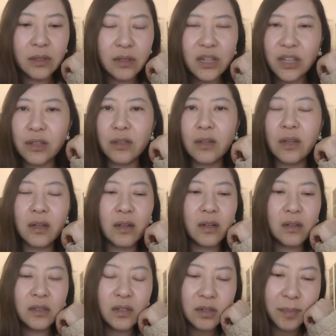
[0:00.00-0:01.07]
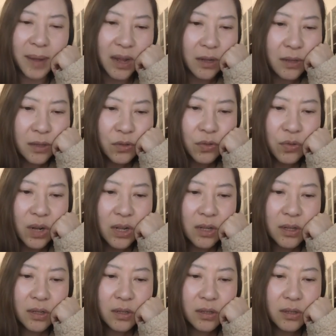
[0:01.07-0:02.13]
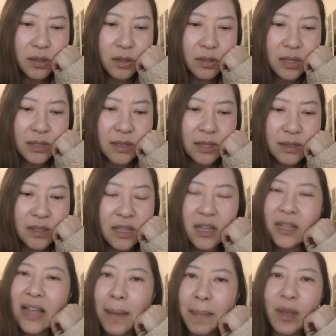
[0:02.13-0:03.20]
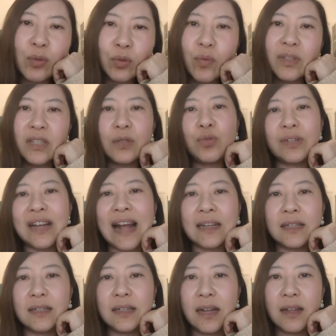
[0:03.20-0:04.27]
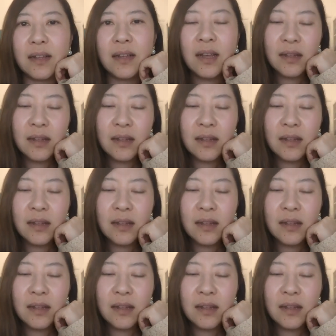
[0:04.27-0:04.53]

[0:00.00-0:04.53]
理，呃，叫什么？就是说，他他第一他没有动机去杀这个人，